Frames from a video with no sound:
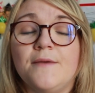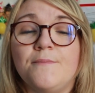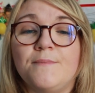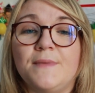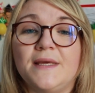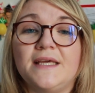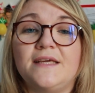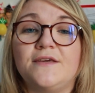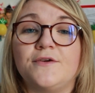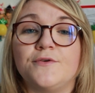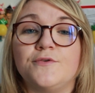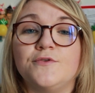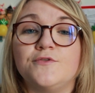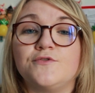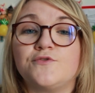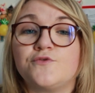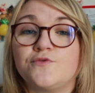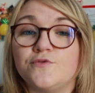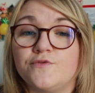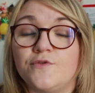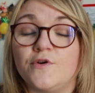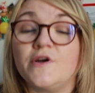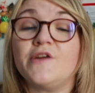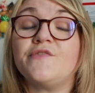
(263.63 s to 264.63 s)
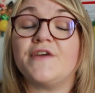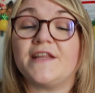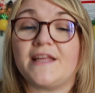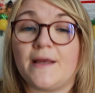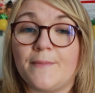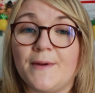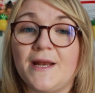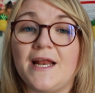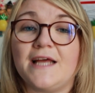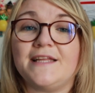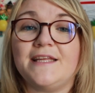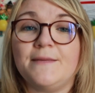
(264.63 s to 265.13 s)
mais que souvent il fait
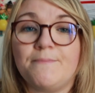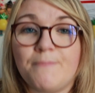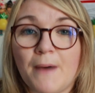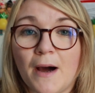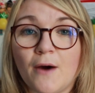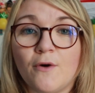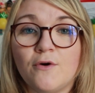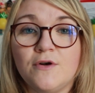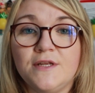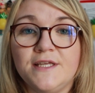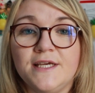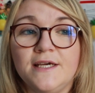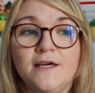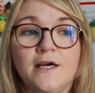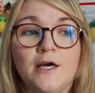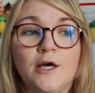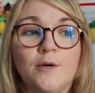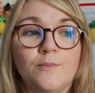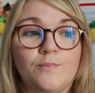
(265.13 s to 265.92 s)
appel à des paroliers